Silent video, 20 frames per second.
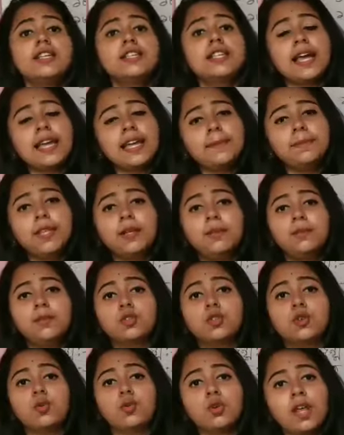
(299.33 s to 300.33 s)
সাহেবদের
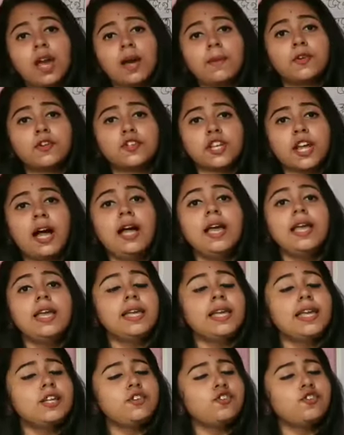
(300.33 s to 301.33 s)
মতো উঠা বসা
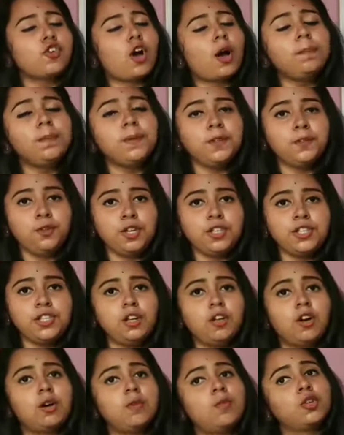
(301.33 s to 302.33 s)
এই সব কিছুই
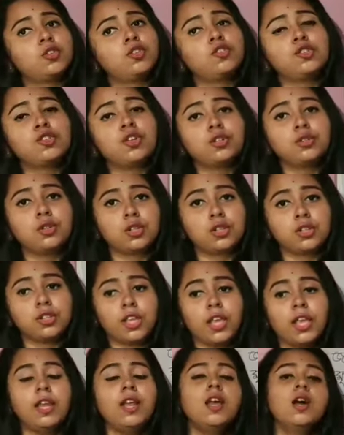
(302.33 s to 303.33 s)
ছিল মধুসূদন
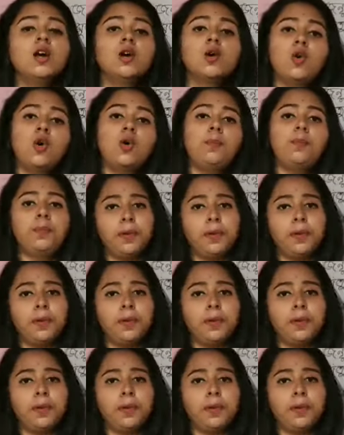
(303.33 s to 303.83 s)
দত্তের খুব